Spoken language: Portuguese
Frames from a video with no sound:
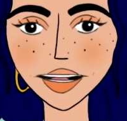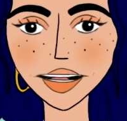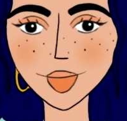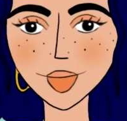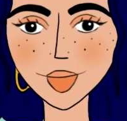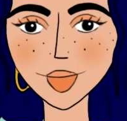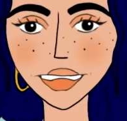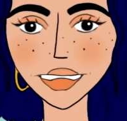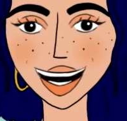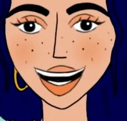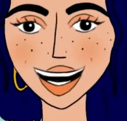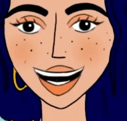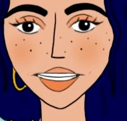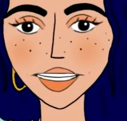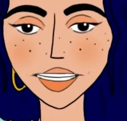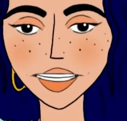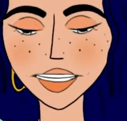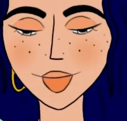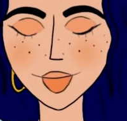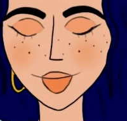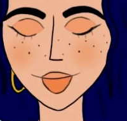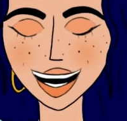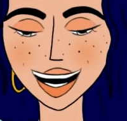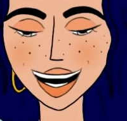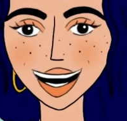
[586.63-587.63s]
Um, o que
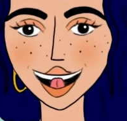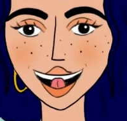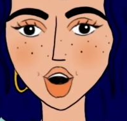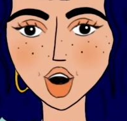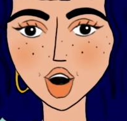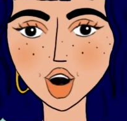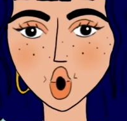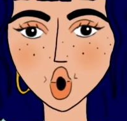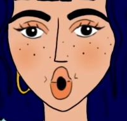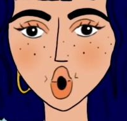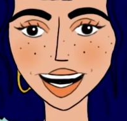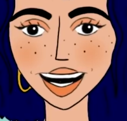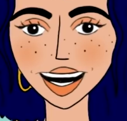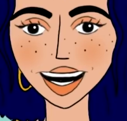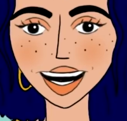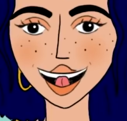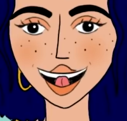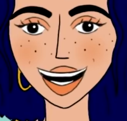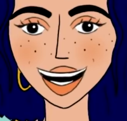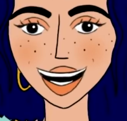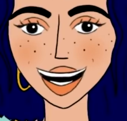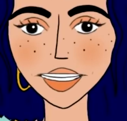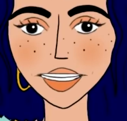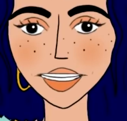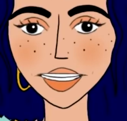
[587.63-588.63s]
faz com que,
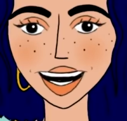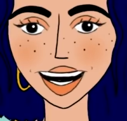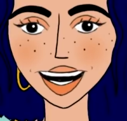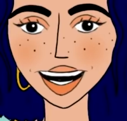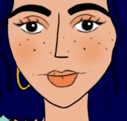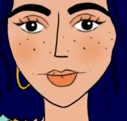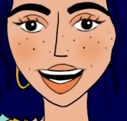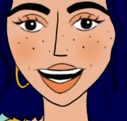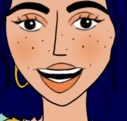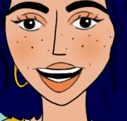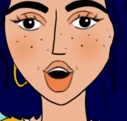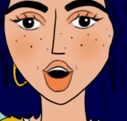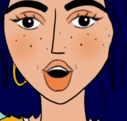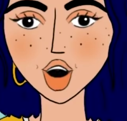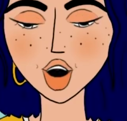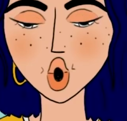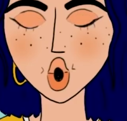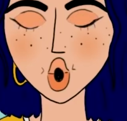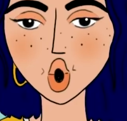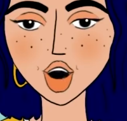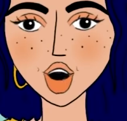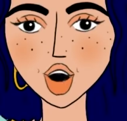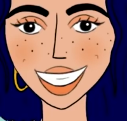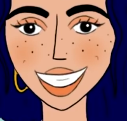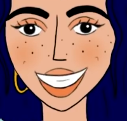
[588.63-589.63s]
por exemplo, nestes três
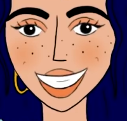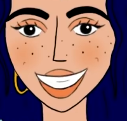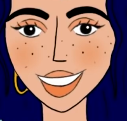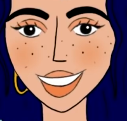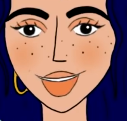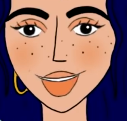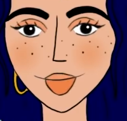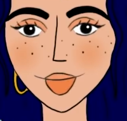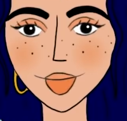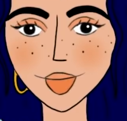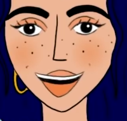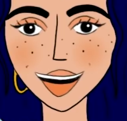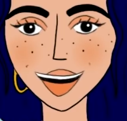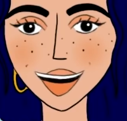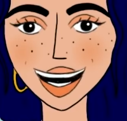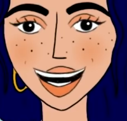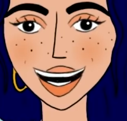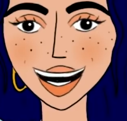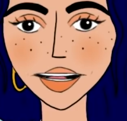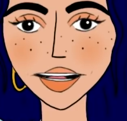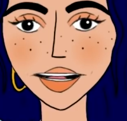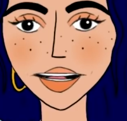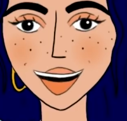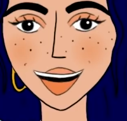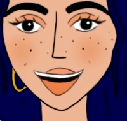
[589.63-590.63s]
meses,
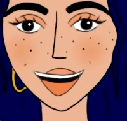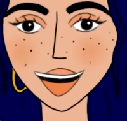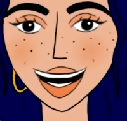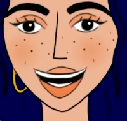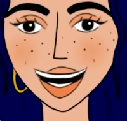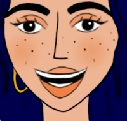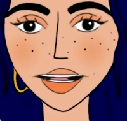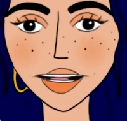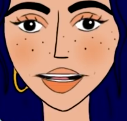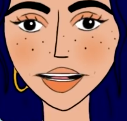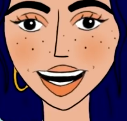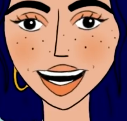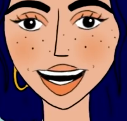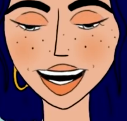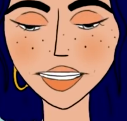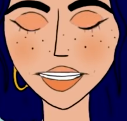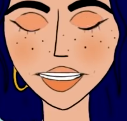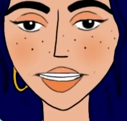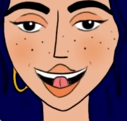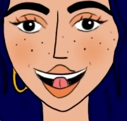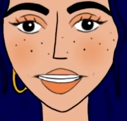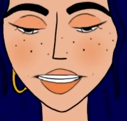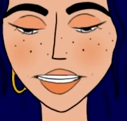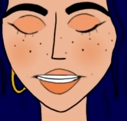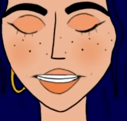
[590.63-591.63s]
nunca houve uma
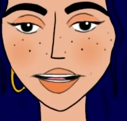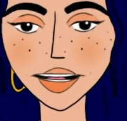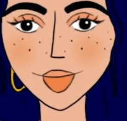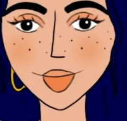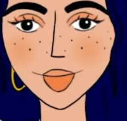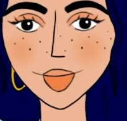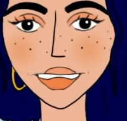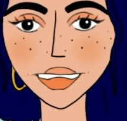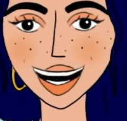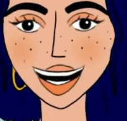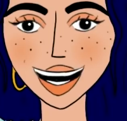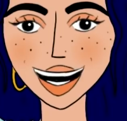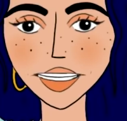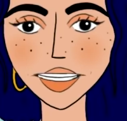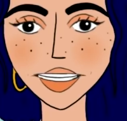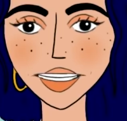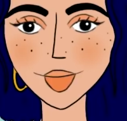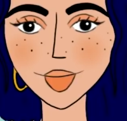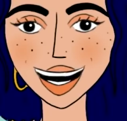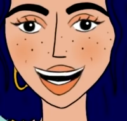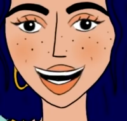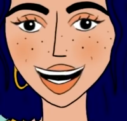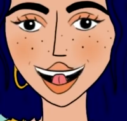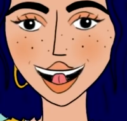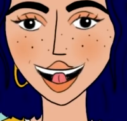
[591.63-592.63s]
única refeição do
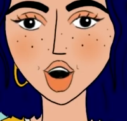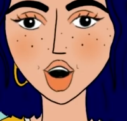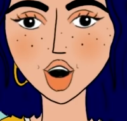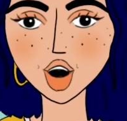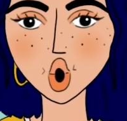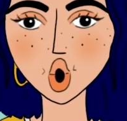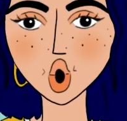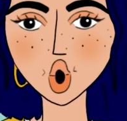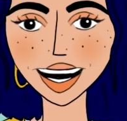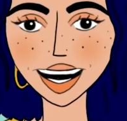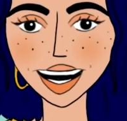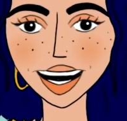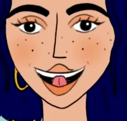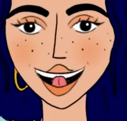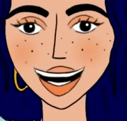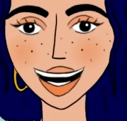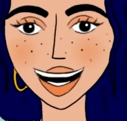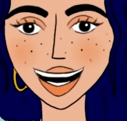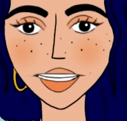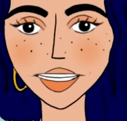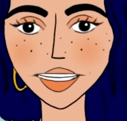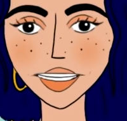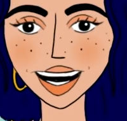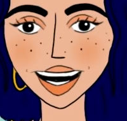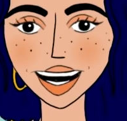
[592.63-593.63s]
Duarte que fosse
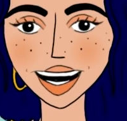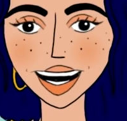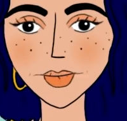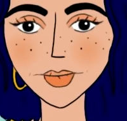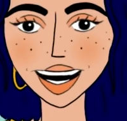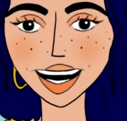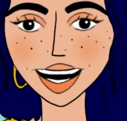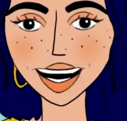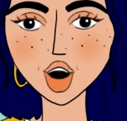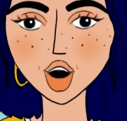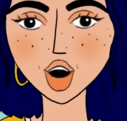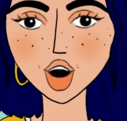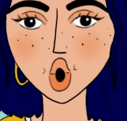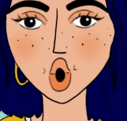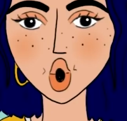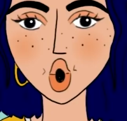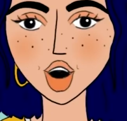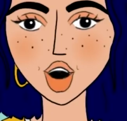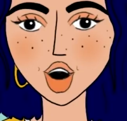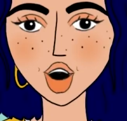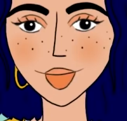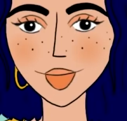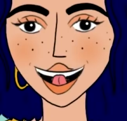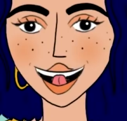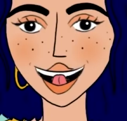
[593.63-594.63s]
dada de outra forma
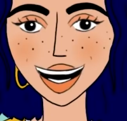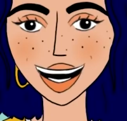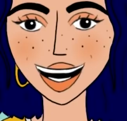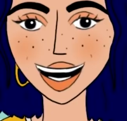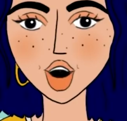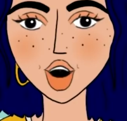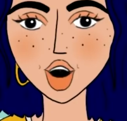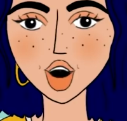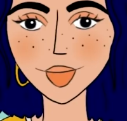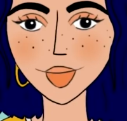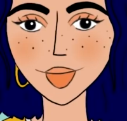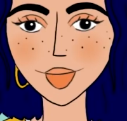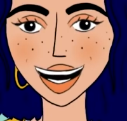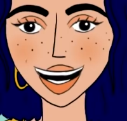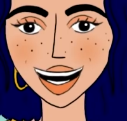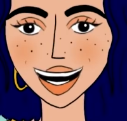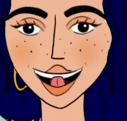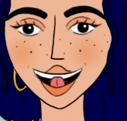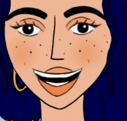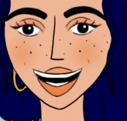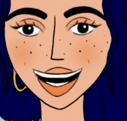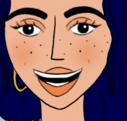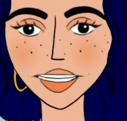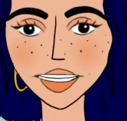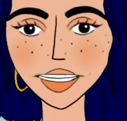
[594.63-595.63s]
a não ser
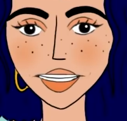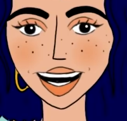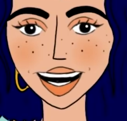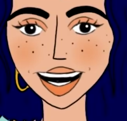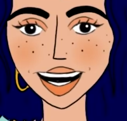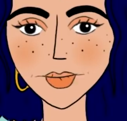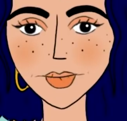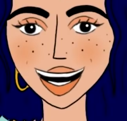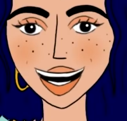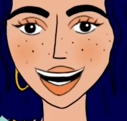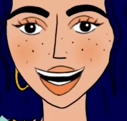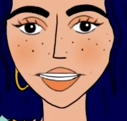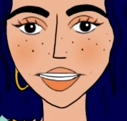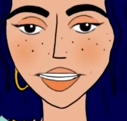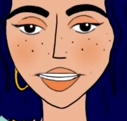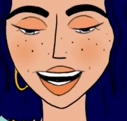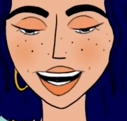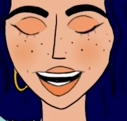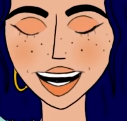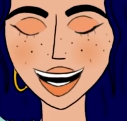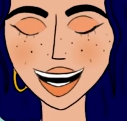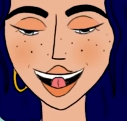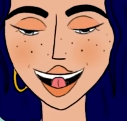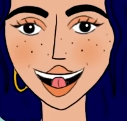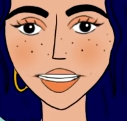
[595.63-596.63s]
através do meu
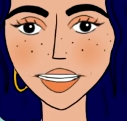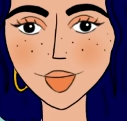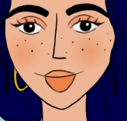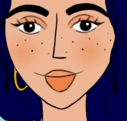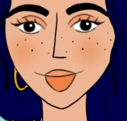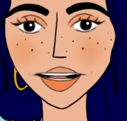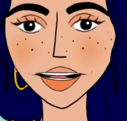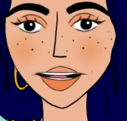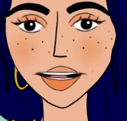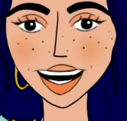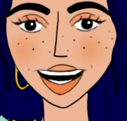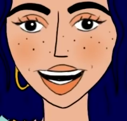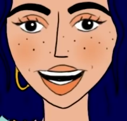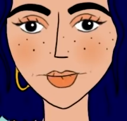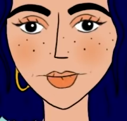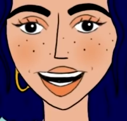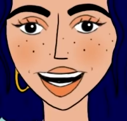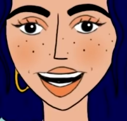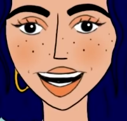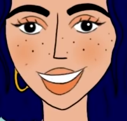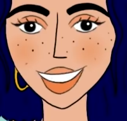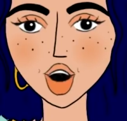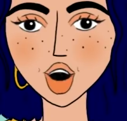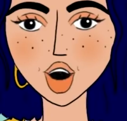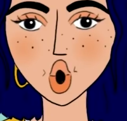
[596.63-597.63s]
peito. Ou
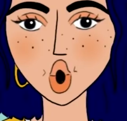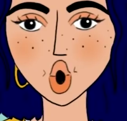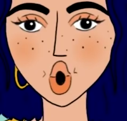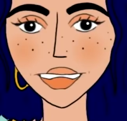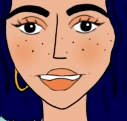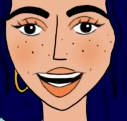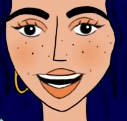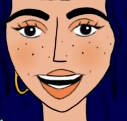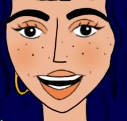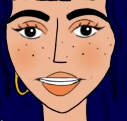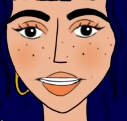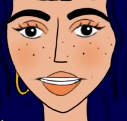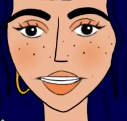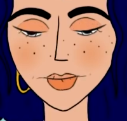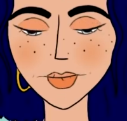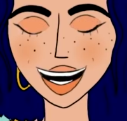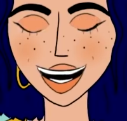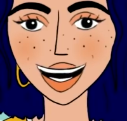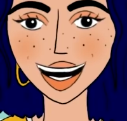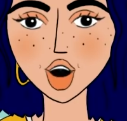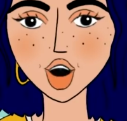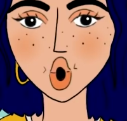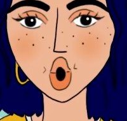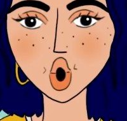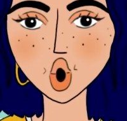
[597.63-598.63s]
seja,
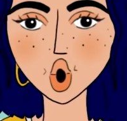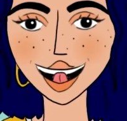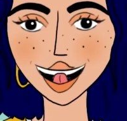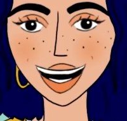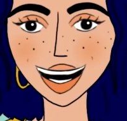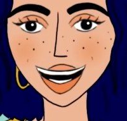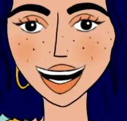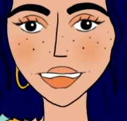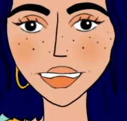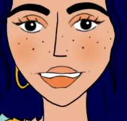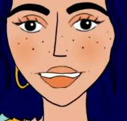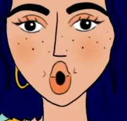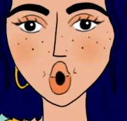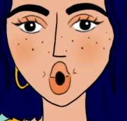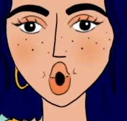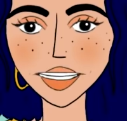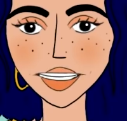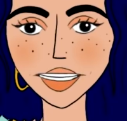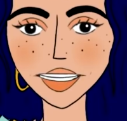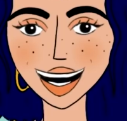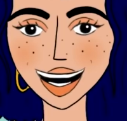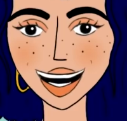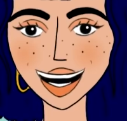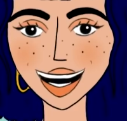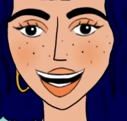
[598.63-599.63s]
um, o, Duarte, o,
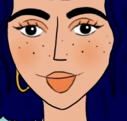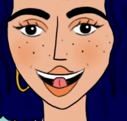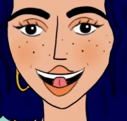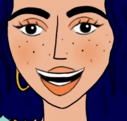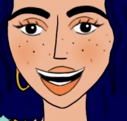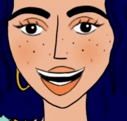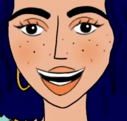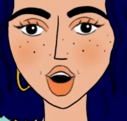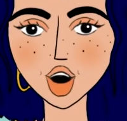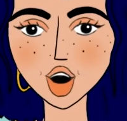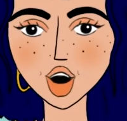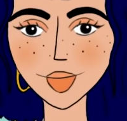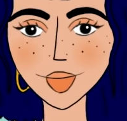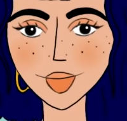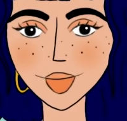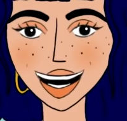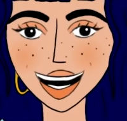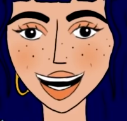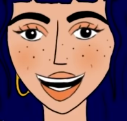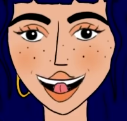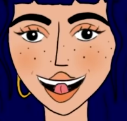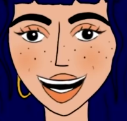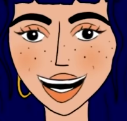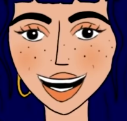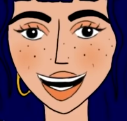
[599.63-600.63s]
Ricardo nunca lhe
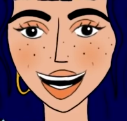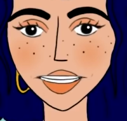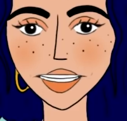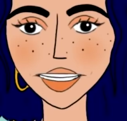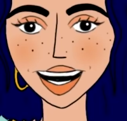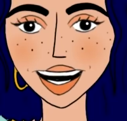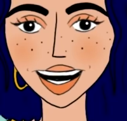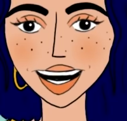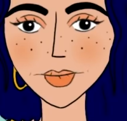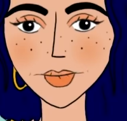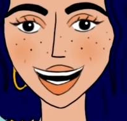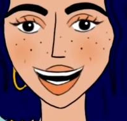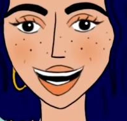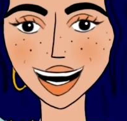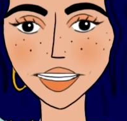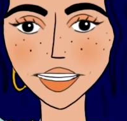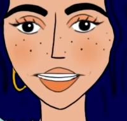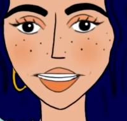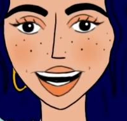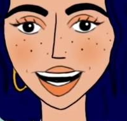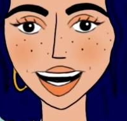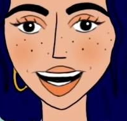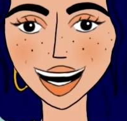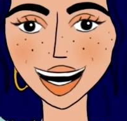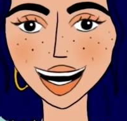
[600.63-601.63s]
deu
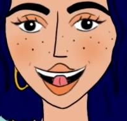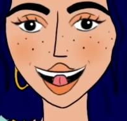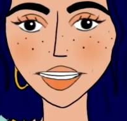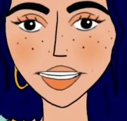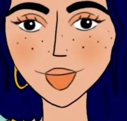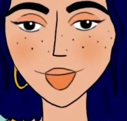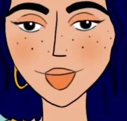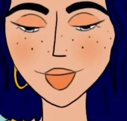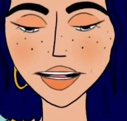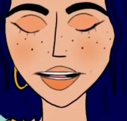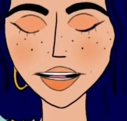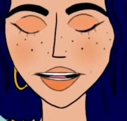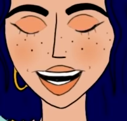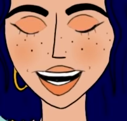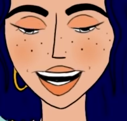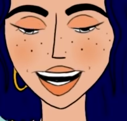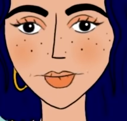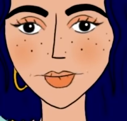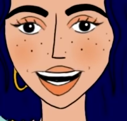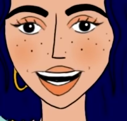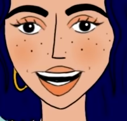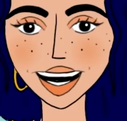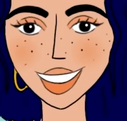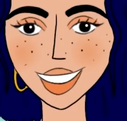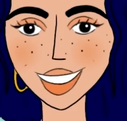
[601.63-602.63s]
biberon, nem a
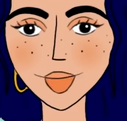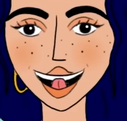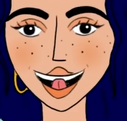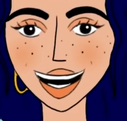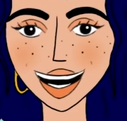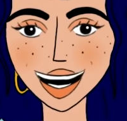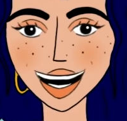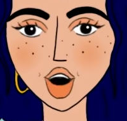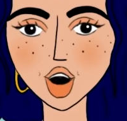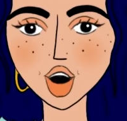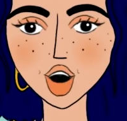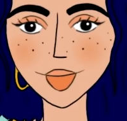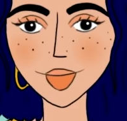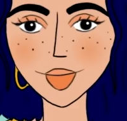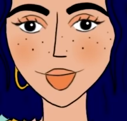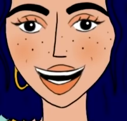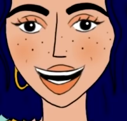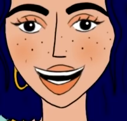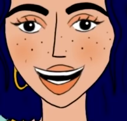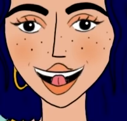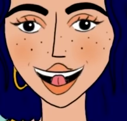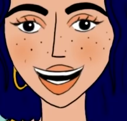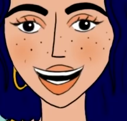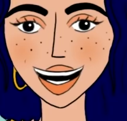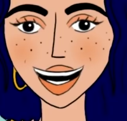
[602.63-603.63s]
minha mãe, ou
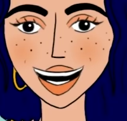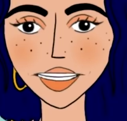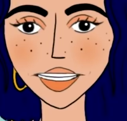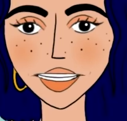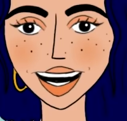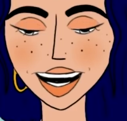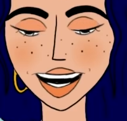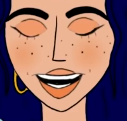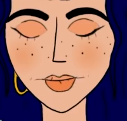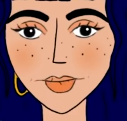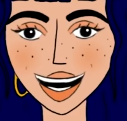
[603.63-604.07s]
seja, nem eles